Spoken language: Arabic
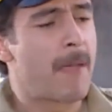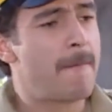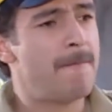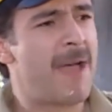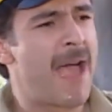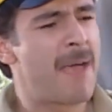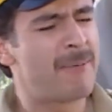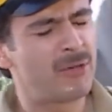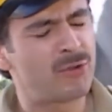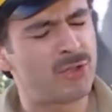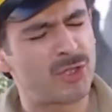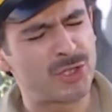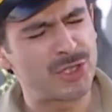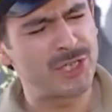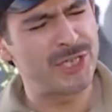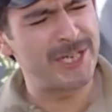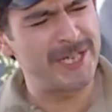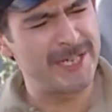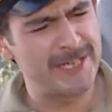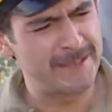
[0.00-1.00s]
ما بدي
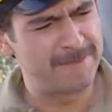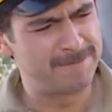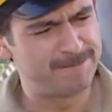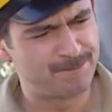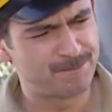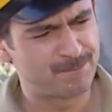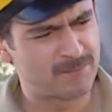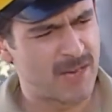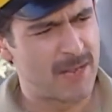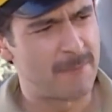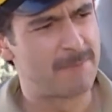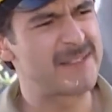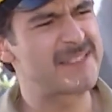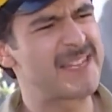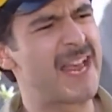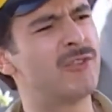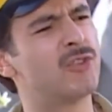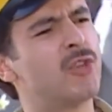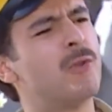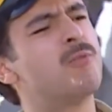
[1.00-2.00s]
شيء بس
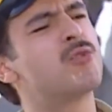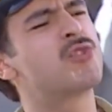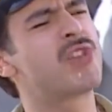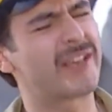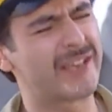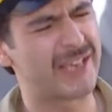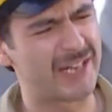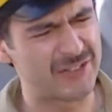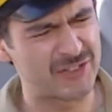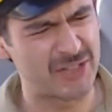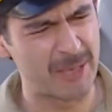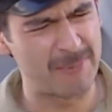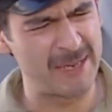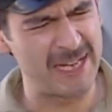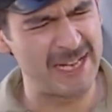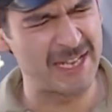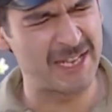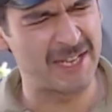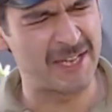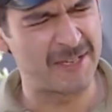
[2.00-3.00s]
عنده مذكره
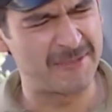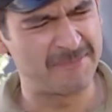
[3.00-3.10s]
تبليغ